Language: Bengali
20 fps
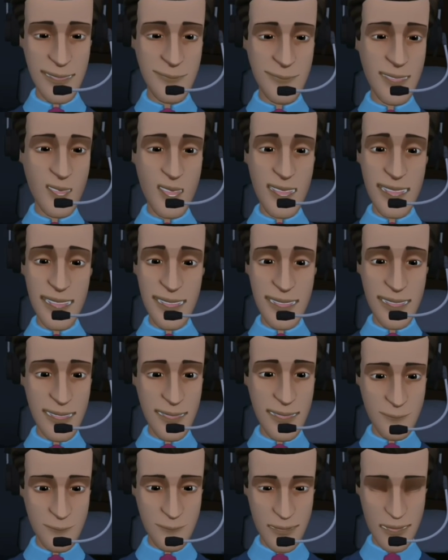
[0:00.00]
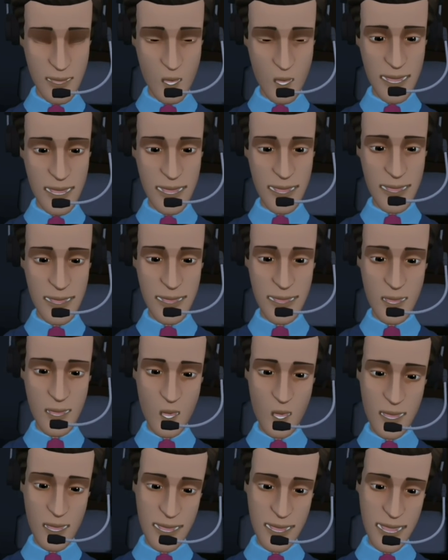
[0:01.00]
তো যেটা বলার জন্য প্রথম
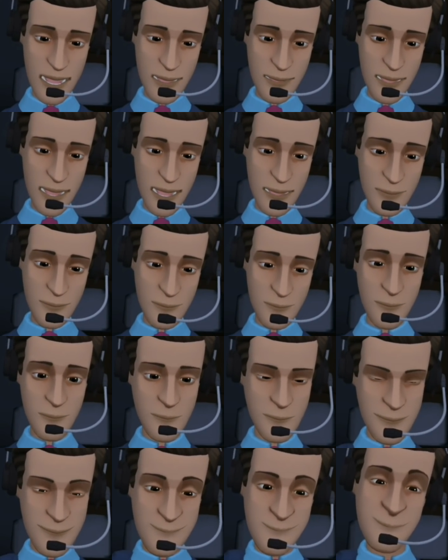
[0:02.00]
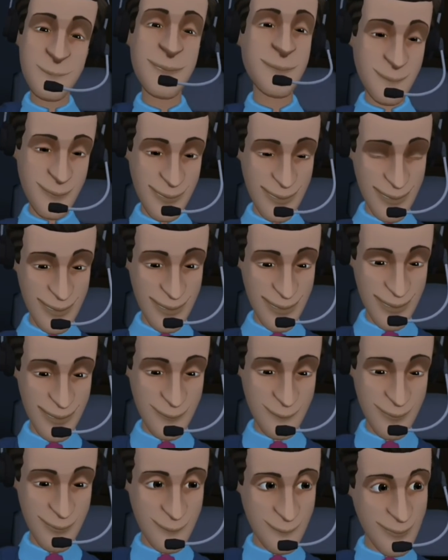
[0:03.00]
ভিডিওটা করা ফার্স্ট বলে নিই
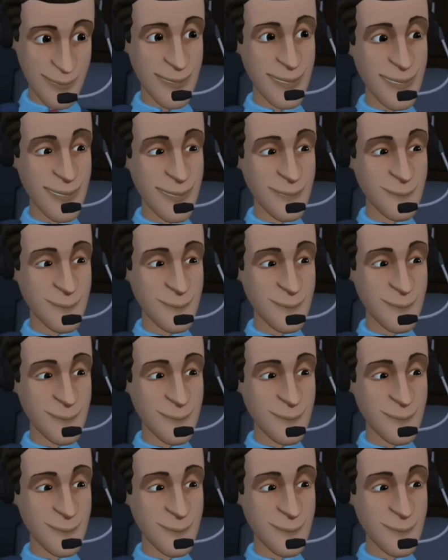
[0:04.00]
রবি